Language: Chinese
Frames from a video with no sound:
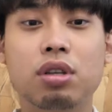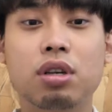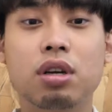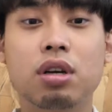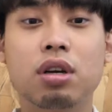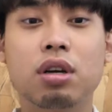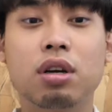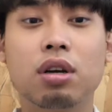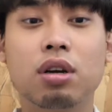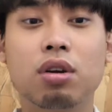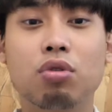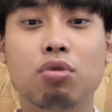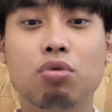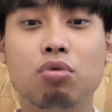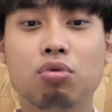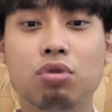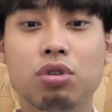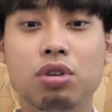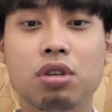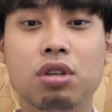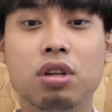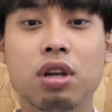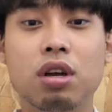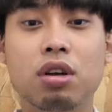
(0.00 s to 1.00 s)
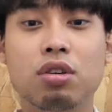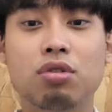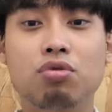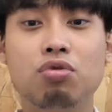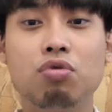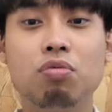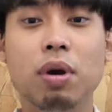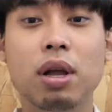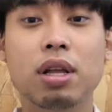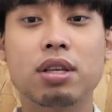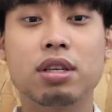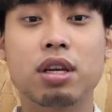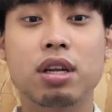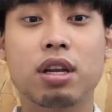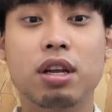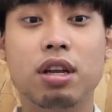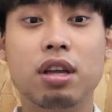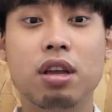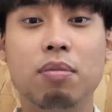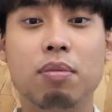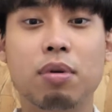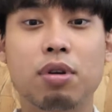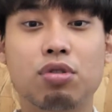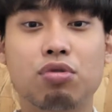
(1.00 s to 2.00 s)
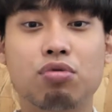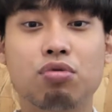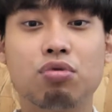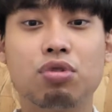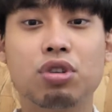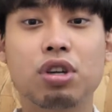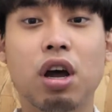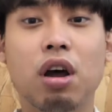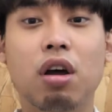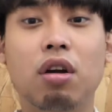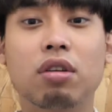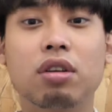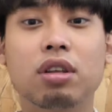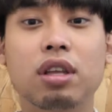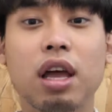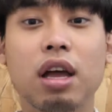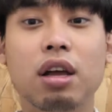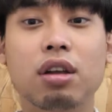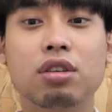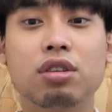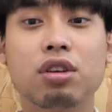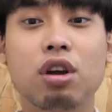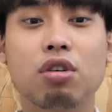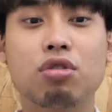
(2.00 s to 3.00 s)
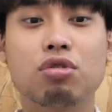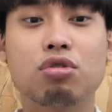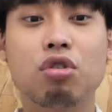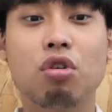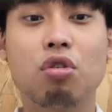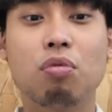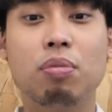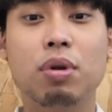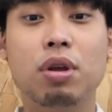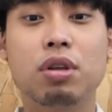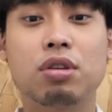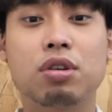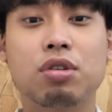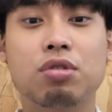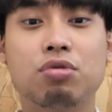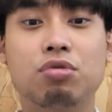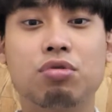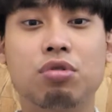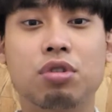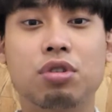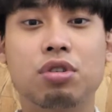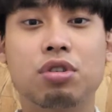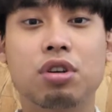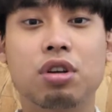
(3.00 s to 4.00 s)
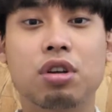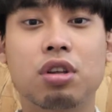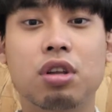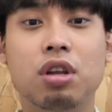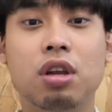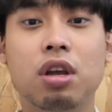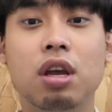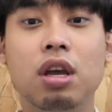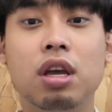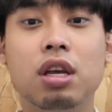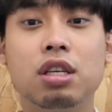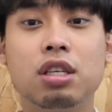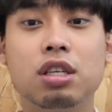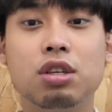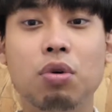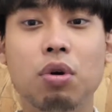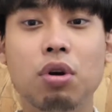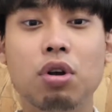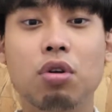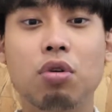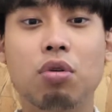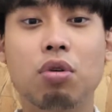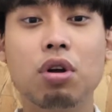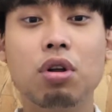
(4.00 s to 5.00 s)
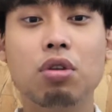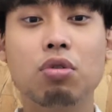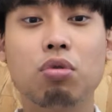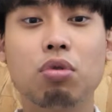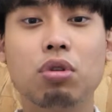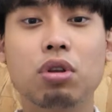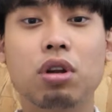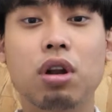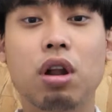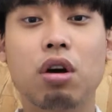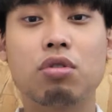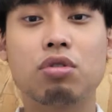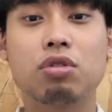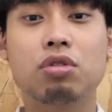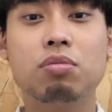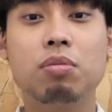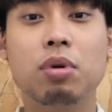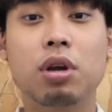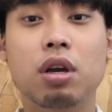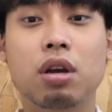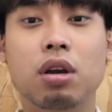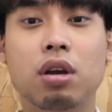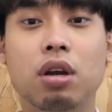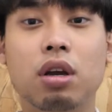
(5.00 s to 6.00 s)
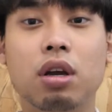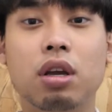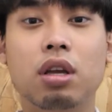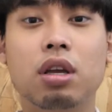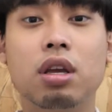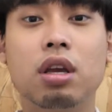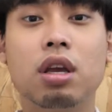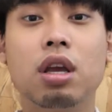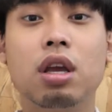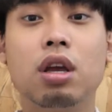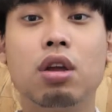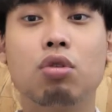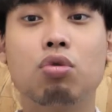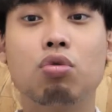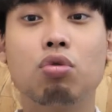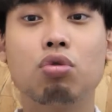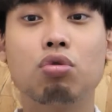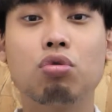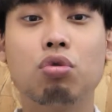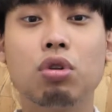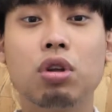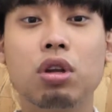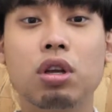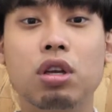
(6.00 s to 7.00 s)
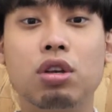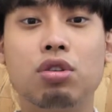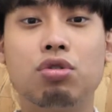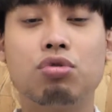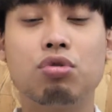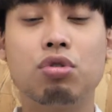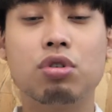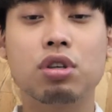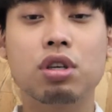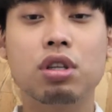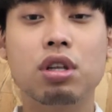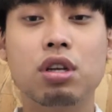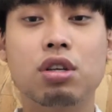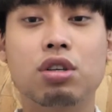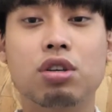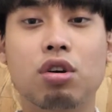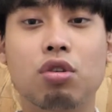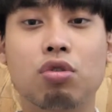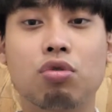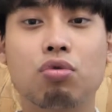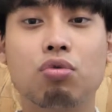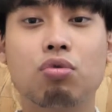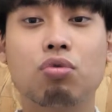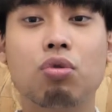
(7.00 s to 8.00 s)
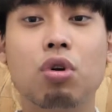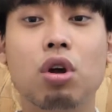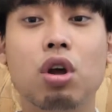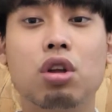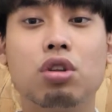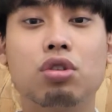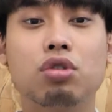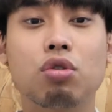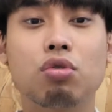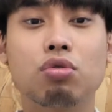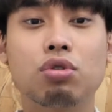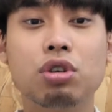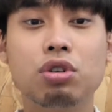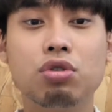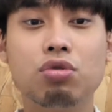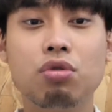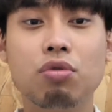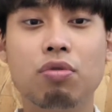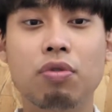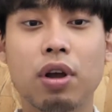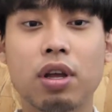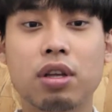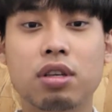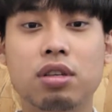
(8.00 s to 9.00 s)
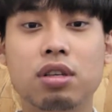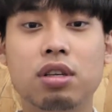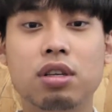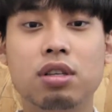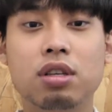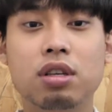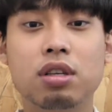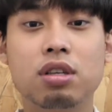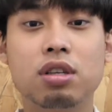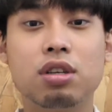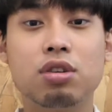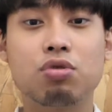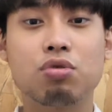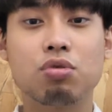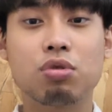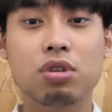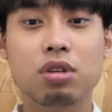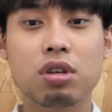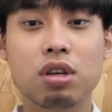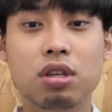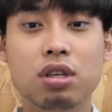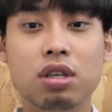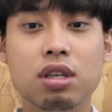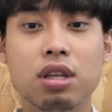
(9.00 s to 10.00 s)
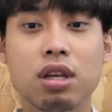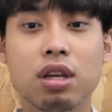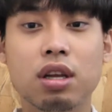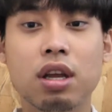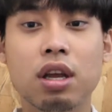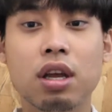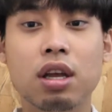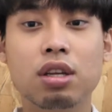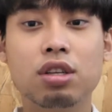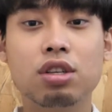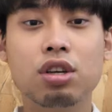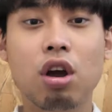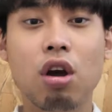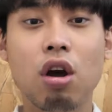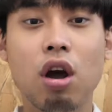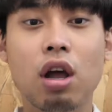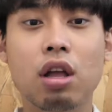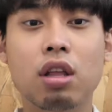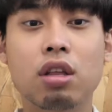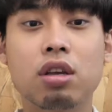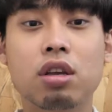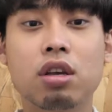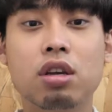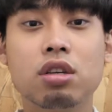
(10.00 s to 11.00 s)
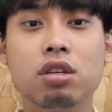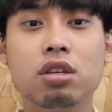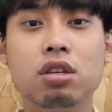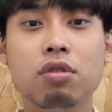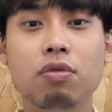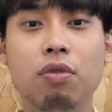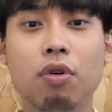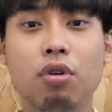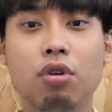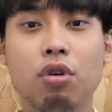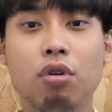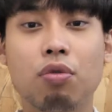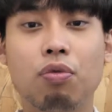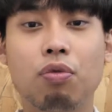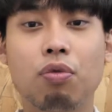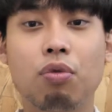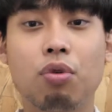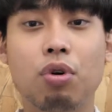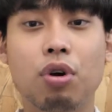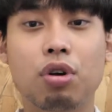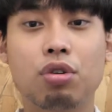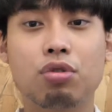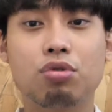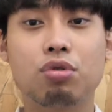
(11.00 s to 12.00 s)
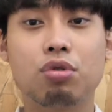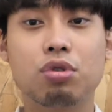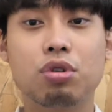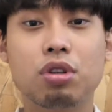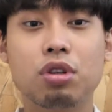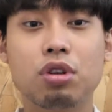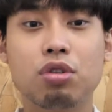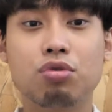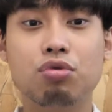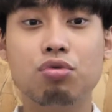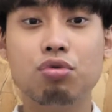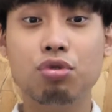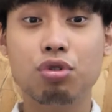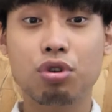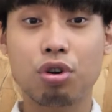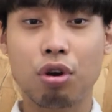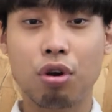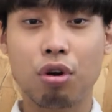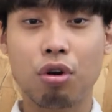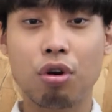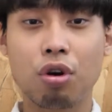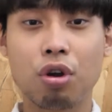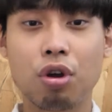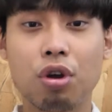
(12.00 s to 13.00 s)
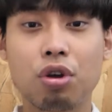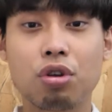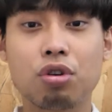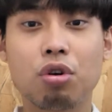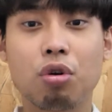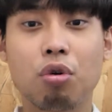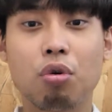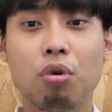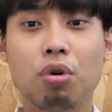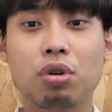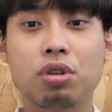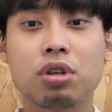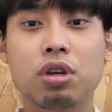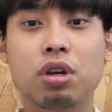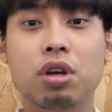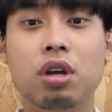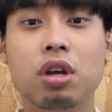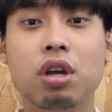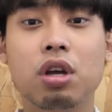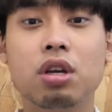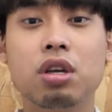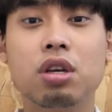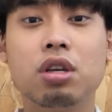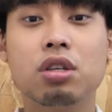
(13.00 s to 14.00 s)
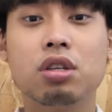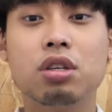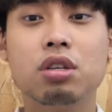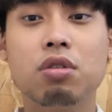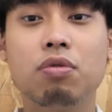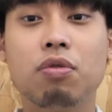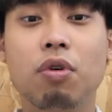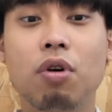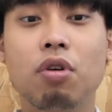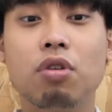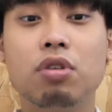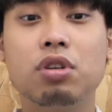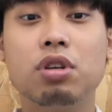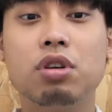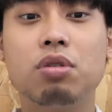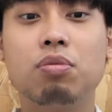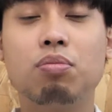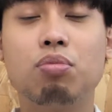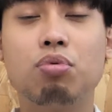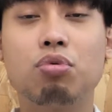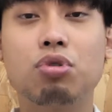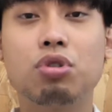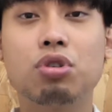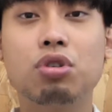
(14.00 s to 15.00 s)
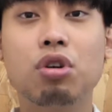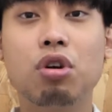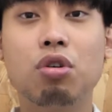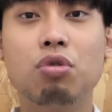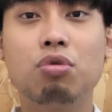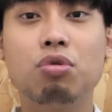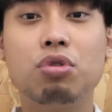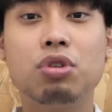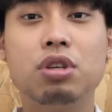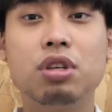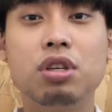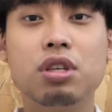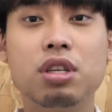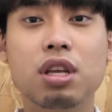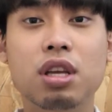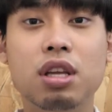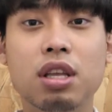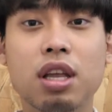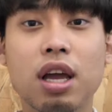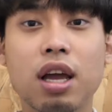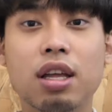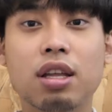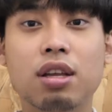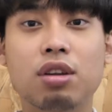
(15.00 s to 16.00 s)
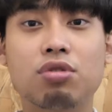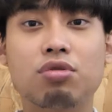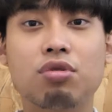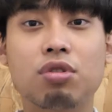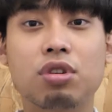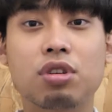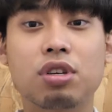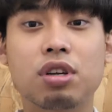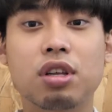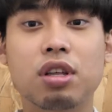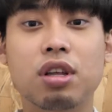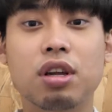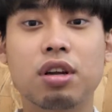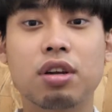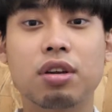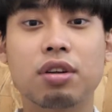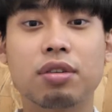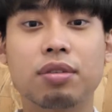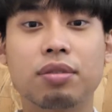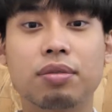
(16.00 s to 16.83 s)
这个故事呢，出版成了一本书，叫《当教授变成学生》，希望有更多的老师们可以多多的以学生的角度，重新去反思自己所设计的教案是否有符合学生的需求，又或者是否已经不适用于新生代的学生了。